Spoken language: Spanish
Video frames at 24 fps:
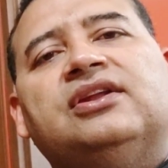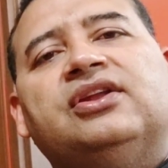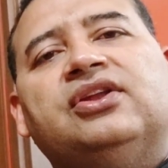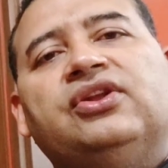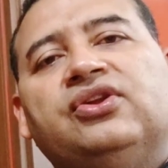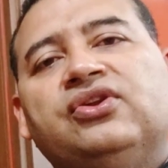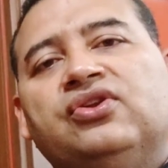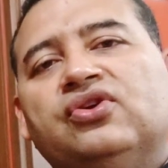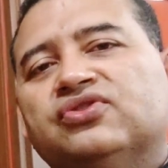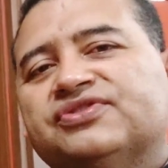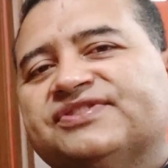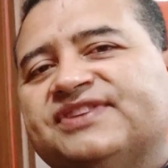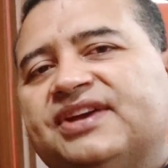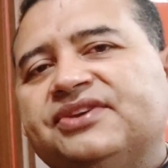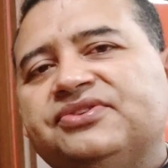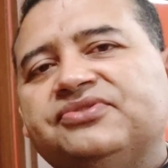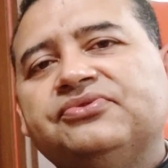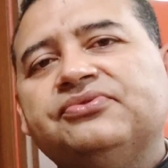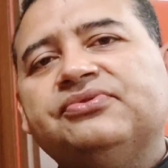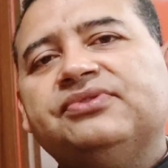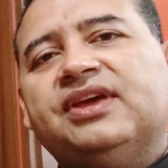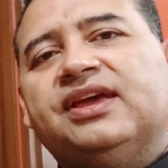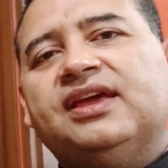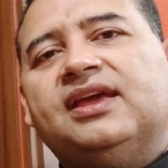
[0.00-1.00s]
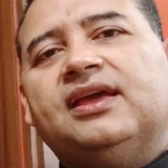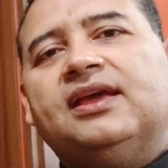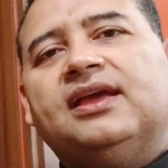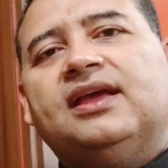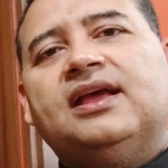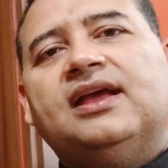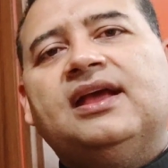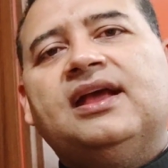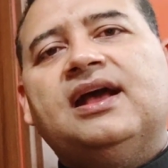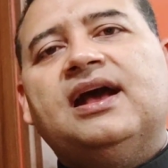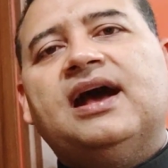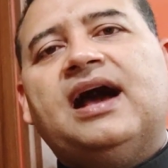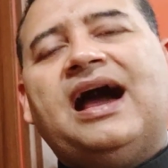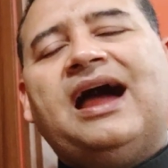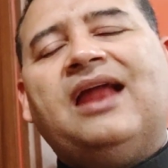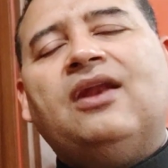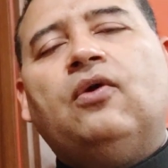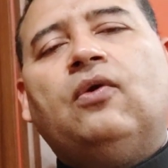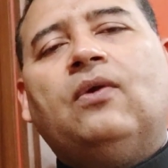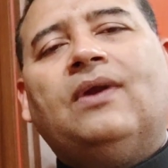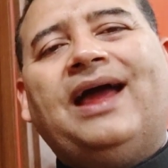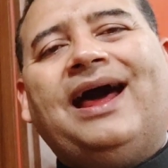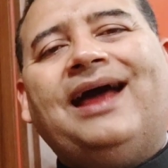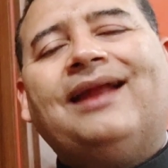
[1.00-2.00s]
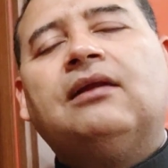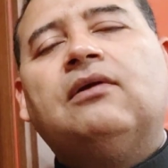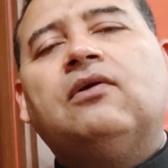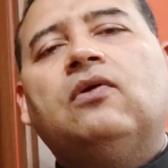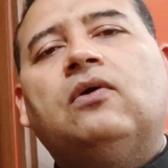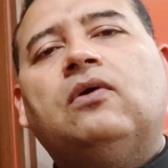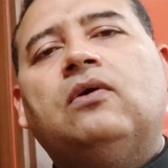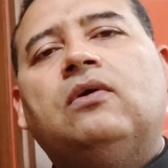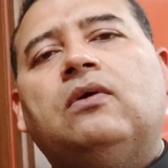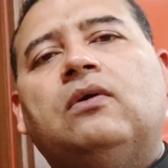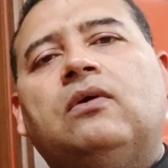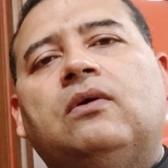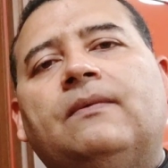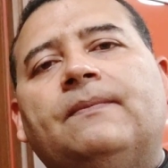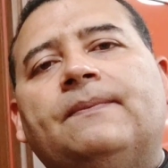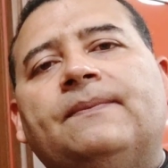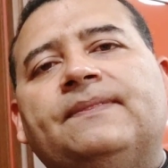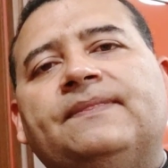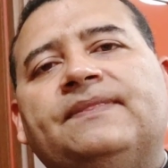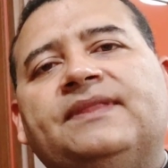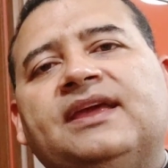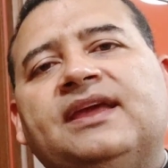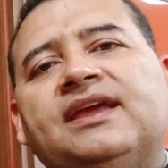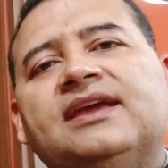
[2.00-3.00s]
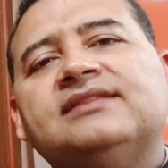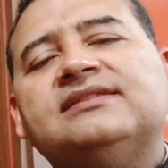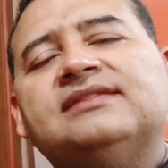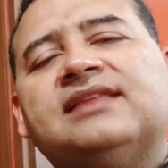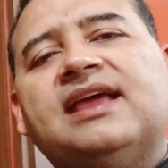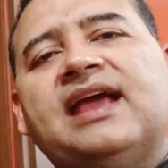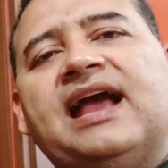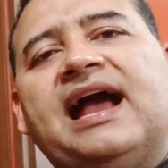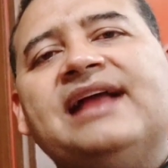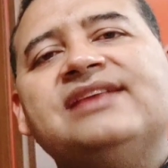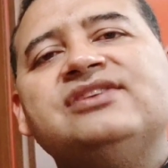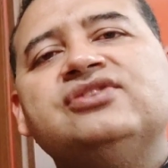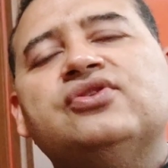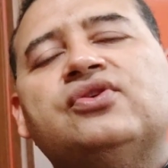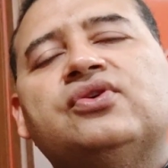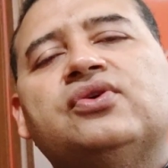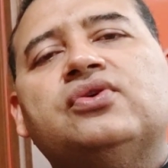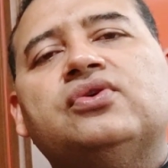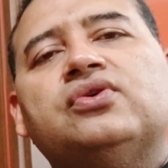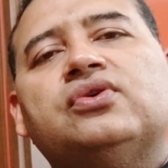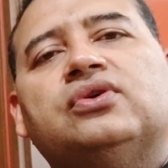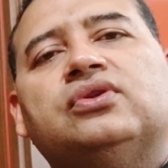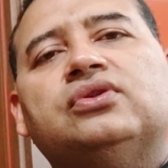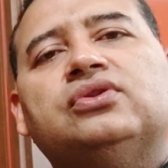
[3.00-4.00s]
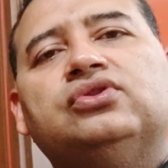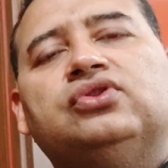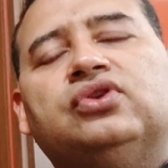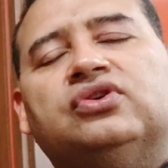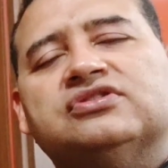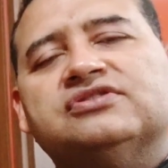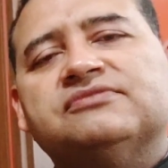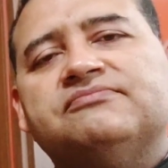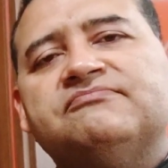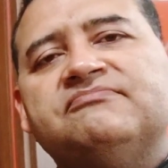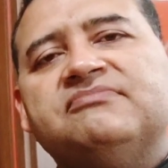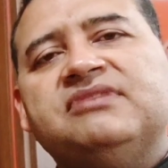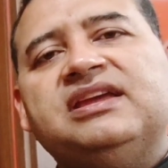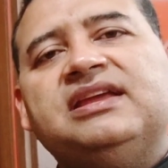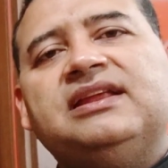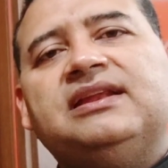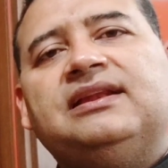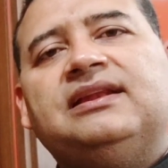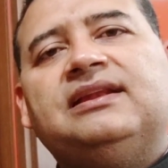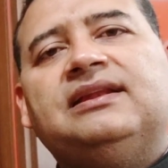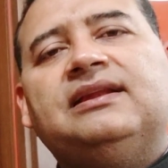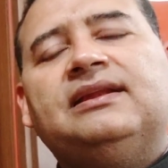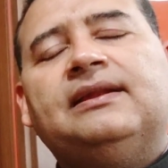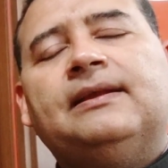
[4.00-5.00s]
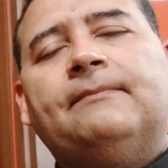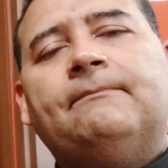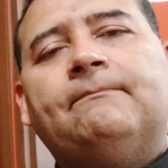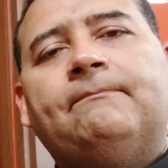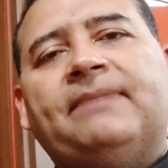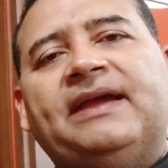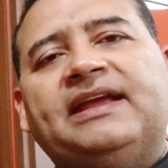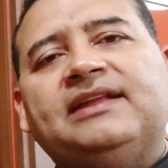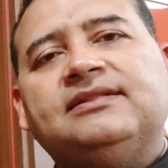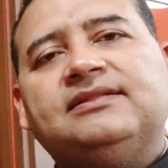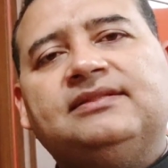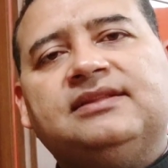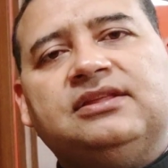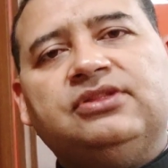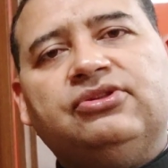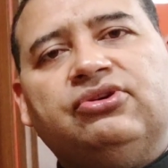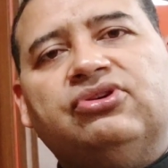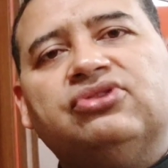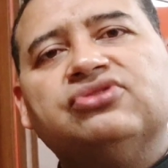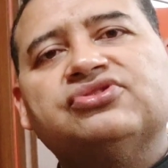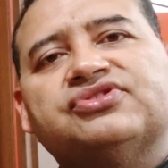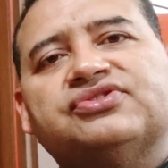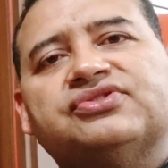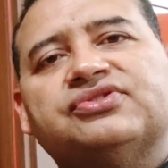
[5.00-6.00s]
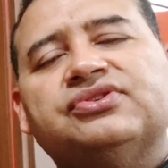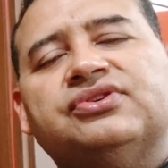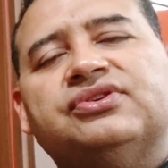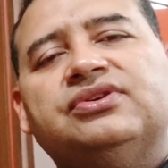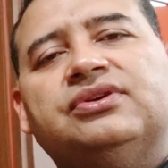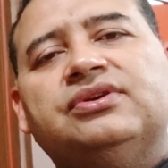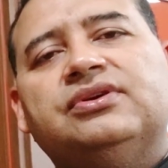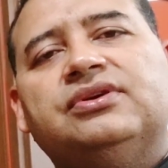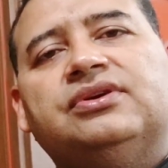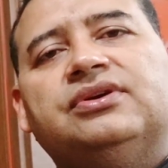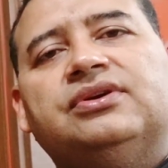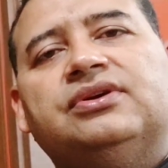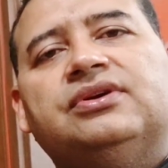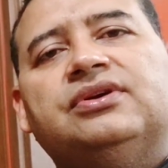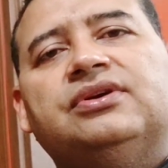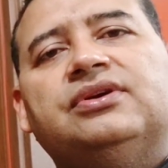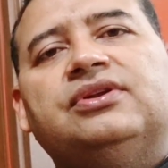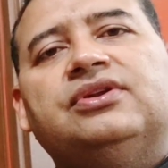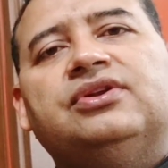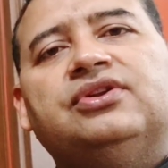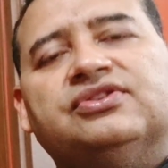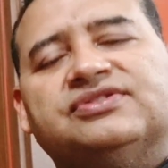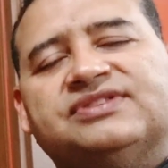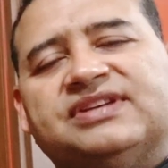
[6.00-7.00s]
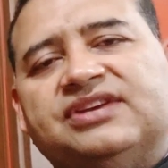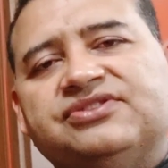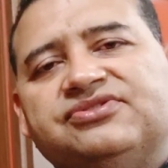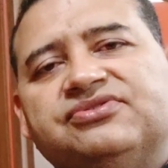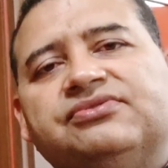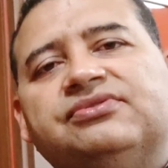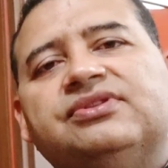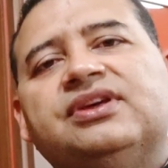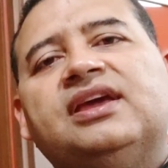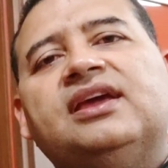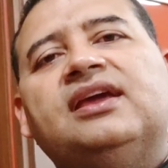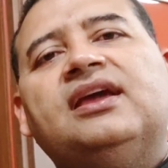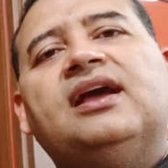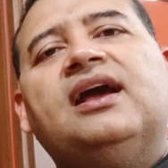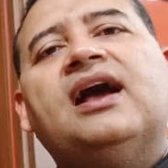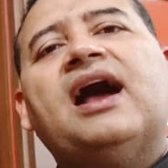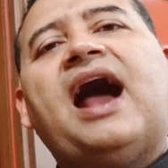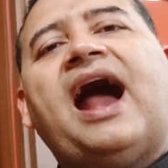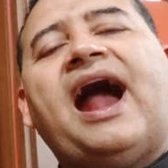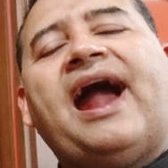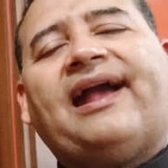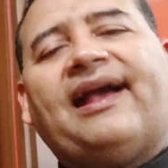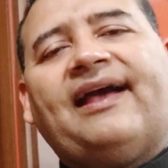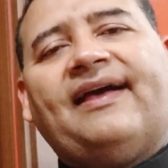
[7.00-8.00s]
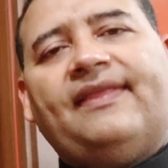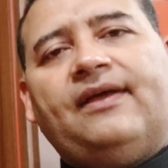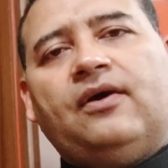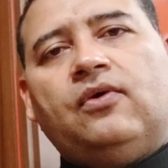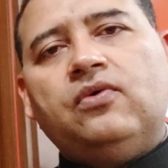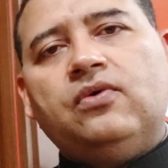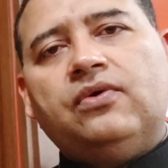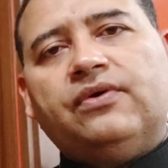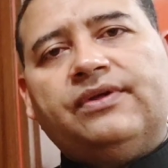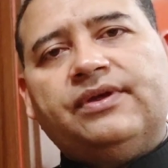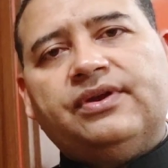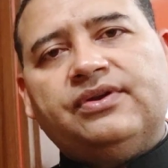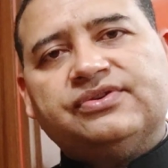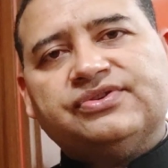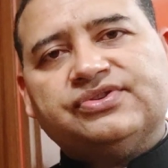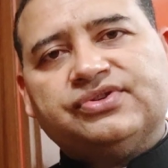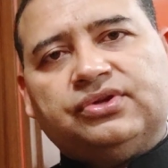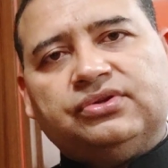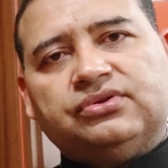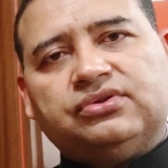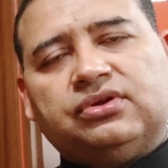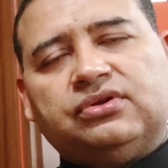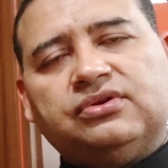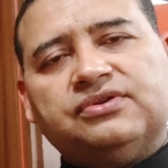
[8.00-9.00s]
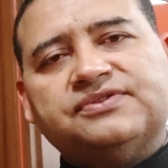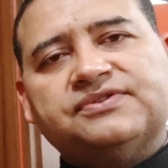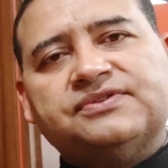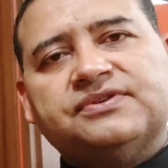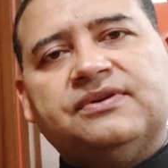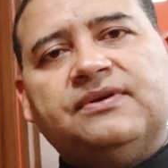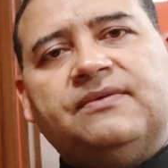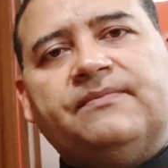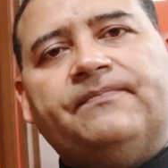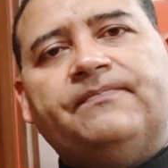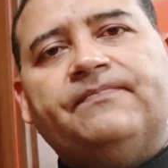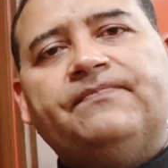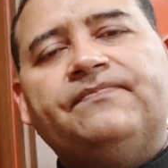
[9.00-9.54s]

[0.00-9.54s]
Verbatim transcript: nos ayude a lo largo de este año 2022, nos ayude a cada uno de nosotros